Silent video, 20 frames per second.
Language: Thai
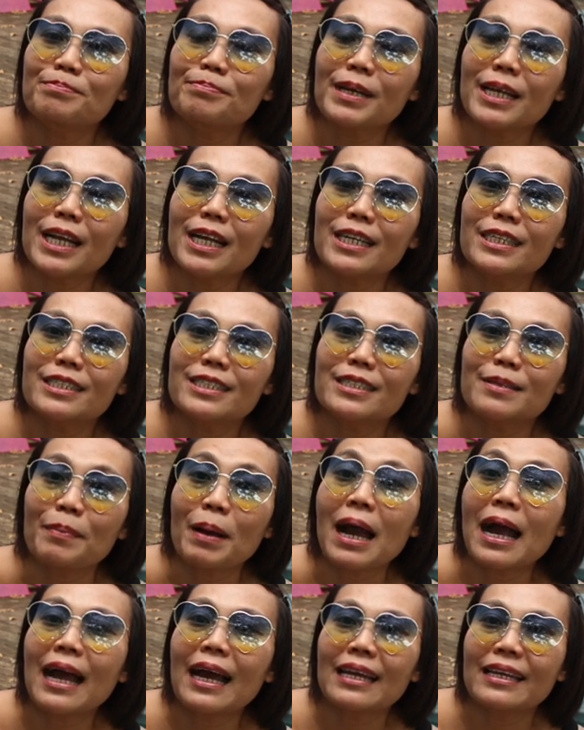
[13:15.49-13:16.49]
ไม่เกินสิบ
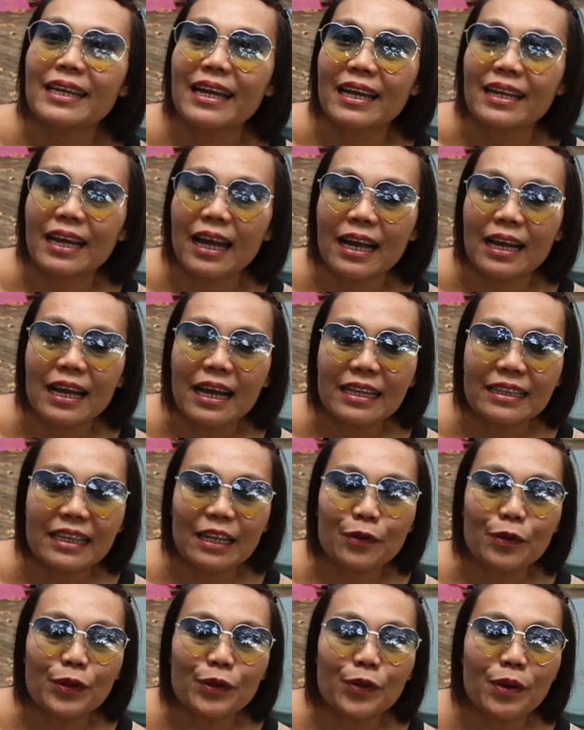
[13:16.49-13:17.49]
ห้าเหรียญอะแต่
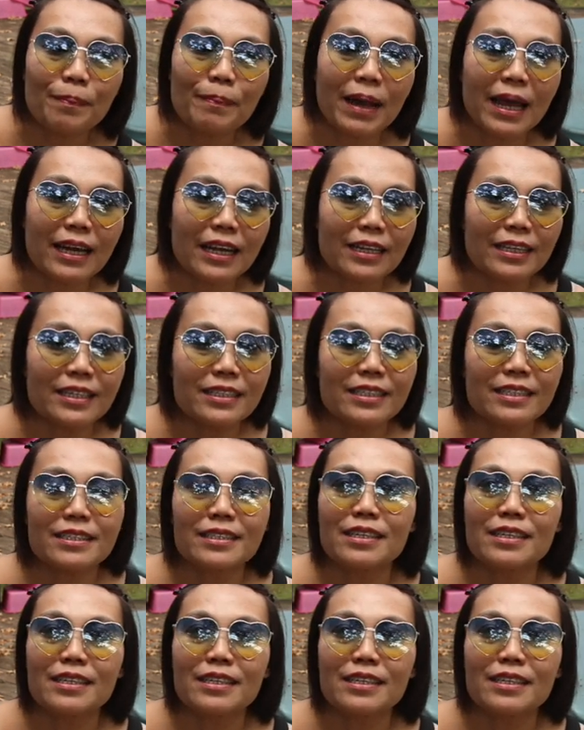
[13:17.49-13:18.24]
โดยทั่วไปแล้วที่